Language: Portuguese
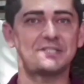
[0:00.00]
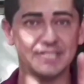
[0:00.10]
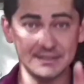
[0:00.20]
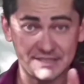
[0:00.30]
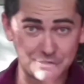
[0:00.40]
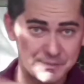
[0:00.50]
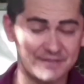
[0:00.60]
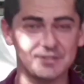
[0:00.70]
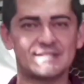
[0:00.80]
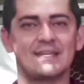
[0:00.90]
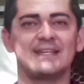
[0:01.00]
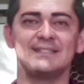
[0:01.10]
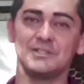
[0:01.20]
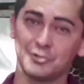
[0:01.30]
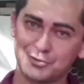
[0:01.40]
tinha dito para vocês
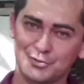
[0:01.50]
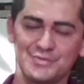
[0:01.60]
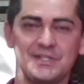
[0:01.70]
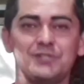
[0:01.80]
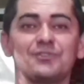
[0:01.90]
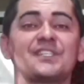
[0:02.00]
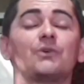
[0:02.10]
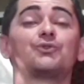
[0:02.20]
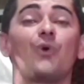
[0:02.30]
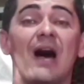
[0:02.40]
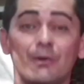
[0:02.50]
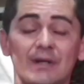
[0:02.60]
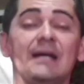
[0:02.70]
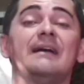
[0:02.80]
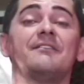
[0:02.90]
em outros vídeos que eu dou água
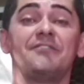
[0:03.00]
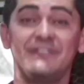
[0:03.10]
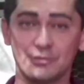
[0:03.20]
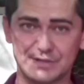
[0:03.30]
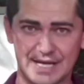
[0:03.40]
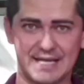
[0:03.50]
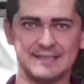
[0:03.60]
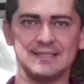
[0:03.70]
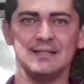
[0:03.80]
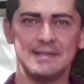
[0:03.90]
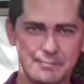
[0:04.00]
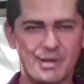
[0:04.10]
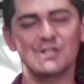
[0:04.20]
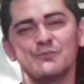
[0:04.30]
filtrada para os